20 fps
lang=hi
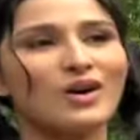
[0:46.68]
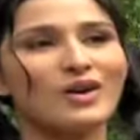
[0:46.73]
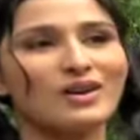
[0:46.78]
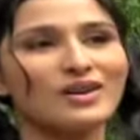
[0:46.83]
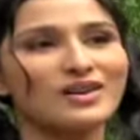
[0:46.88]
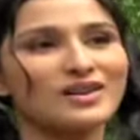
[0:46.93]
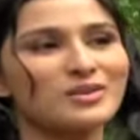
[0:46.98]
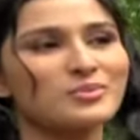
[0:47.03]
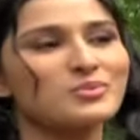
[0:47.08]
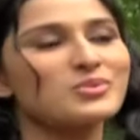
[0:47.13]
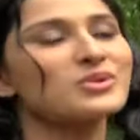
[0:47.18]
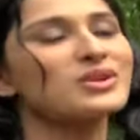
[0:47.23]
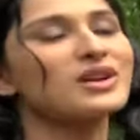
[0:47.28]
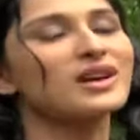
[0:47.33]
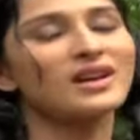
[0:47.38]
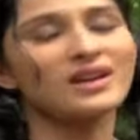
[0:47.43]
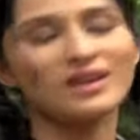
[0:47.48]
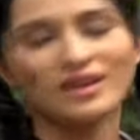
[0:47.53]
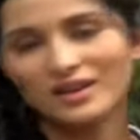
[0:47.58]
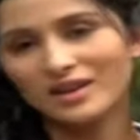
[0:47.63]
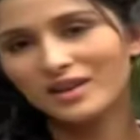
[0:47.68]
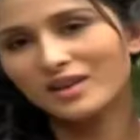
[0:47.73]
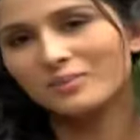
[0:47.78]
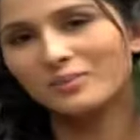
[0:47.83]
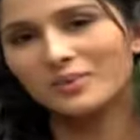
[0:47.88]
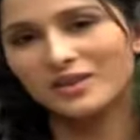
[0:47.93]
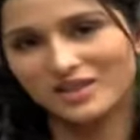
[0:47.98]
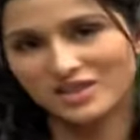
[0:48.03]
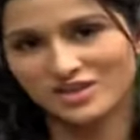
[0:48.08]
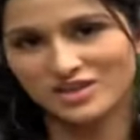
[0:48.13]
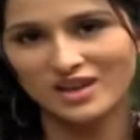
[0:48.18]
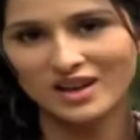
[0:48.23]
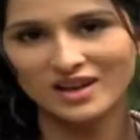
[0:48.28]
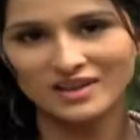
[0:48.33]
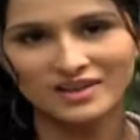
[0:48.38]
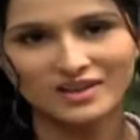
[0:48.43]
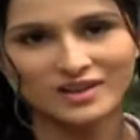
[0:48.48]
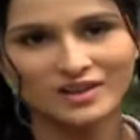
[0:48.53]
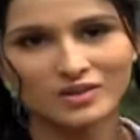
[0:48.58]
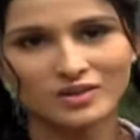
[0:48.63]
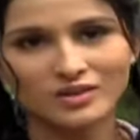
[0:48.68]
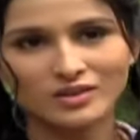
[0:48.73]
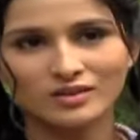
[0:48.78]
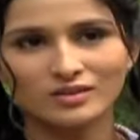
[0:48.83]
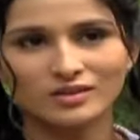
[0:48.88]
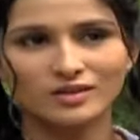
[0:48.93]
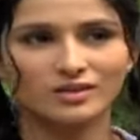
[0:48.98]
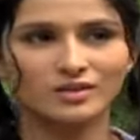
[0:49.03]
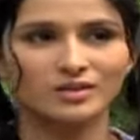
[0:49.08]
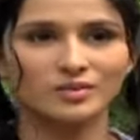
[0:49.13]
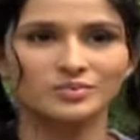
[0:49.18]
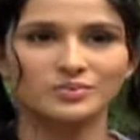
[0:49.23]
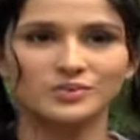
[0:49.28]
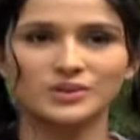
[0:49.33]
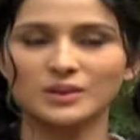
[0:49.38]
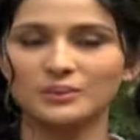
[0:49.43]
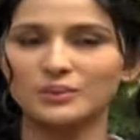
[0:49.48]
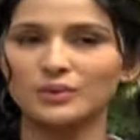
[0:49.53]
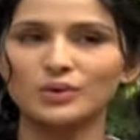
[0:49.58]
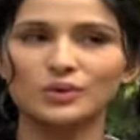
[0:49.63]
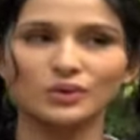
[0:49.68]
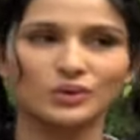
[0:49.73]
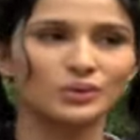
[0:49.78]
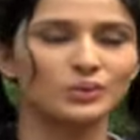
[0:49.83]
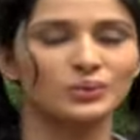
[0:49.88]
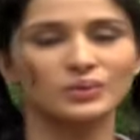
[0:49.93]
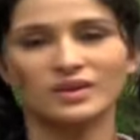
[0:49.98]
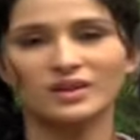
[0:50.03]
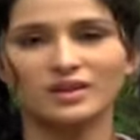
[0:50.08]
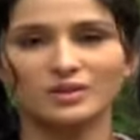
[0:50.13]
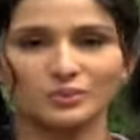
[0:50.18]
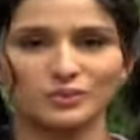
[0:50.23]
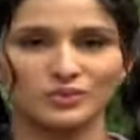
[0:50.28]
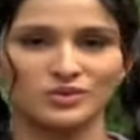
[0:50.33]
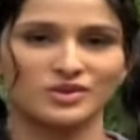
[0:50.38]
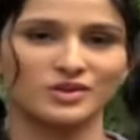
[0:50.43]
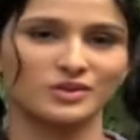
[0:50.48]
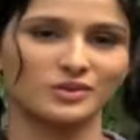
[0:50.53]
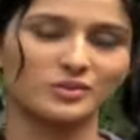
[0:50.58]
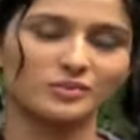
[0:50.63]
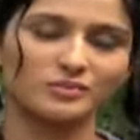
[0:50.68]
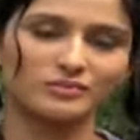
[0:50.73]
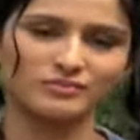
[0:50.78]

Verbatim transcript: और पूरा घर परेशान है और आ, सब लोग ढूंढ रहे हैं पूजा को